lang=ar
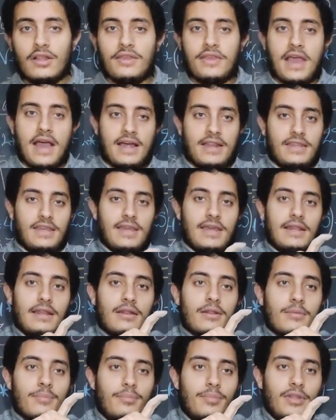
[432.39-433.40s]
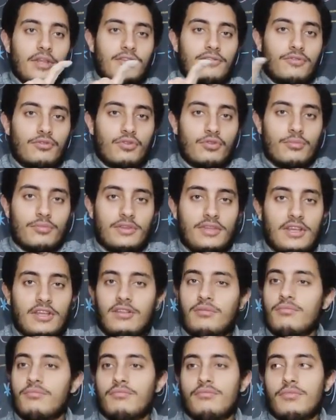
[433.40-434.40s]
يعني البلاتفورم
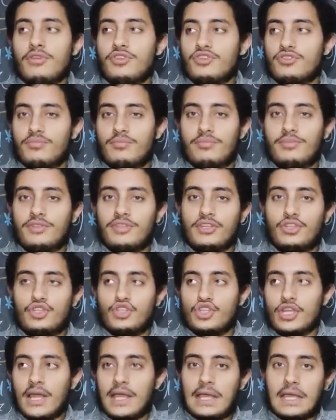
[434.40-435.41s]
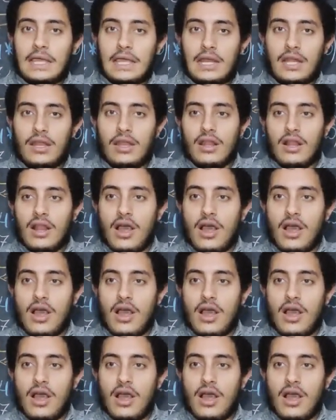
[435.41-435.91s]
ديت مش بتتشكل